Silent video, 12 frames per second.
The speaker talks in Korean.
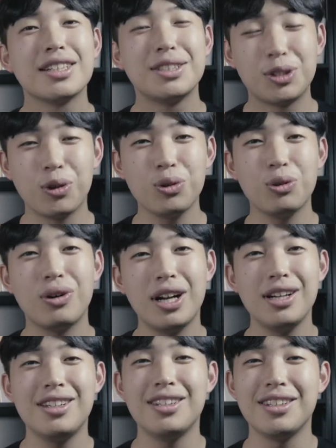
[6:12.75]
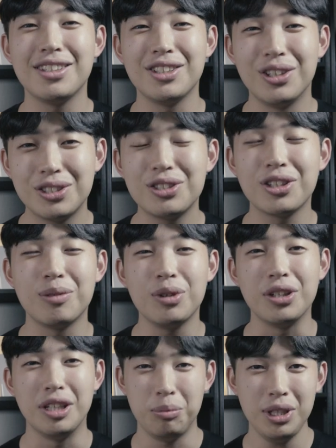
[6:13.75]
그 정도 할
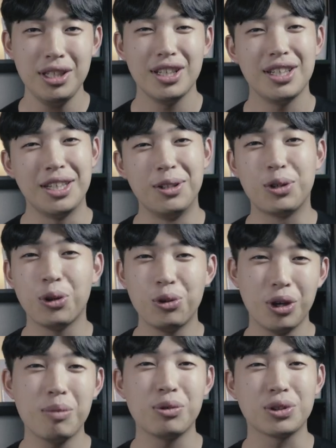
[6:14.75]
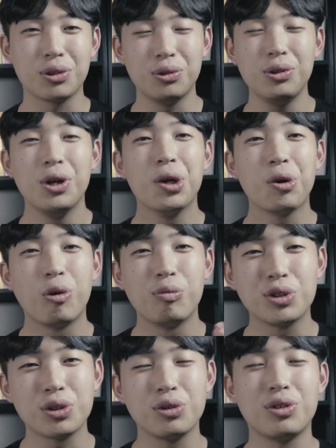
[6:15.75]
열정이면 이미 인턴도 해보시고
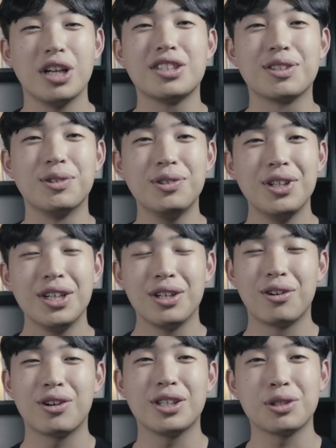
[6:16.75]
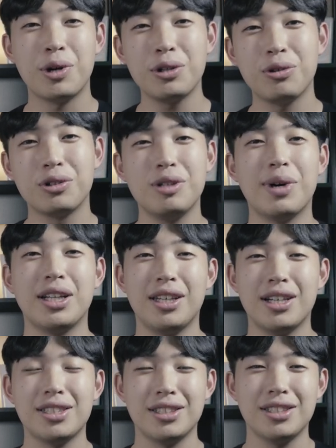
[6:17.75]
공모전도 하시고 여러 가지 활동을 많이
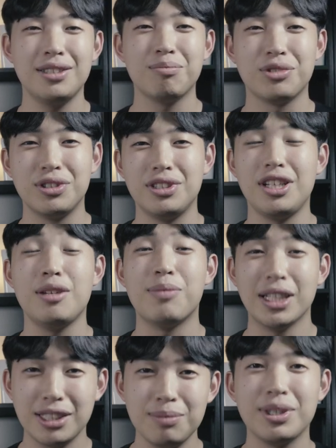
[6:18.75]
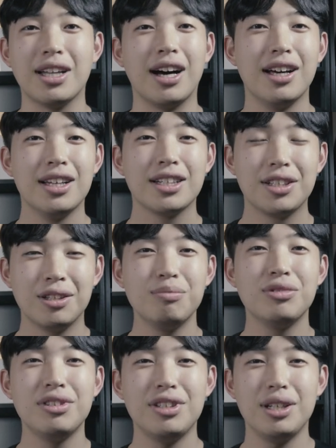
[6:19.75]
하시는 분들이 많습니다.
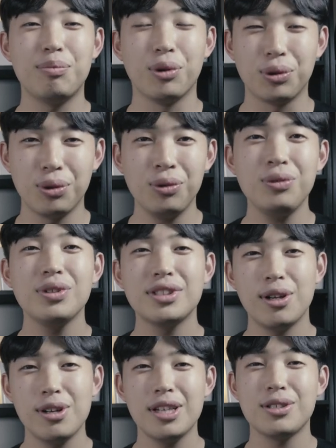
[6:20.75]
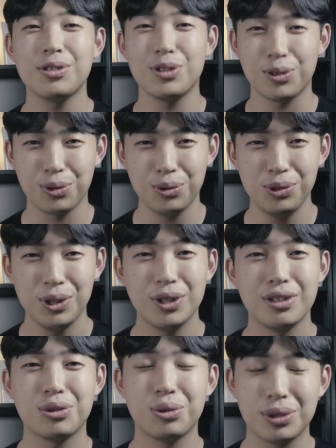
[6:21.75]
그런 분들이 보통 설계 성적도
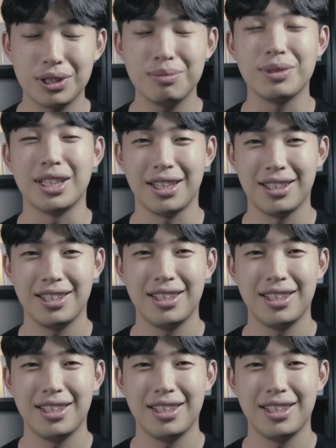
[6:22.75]
좋습니다.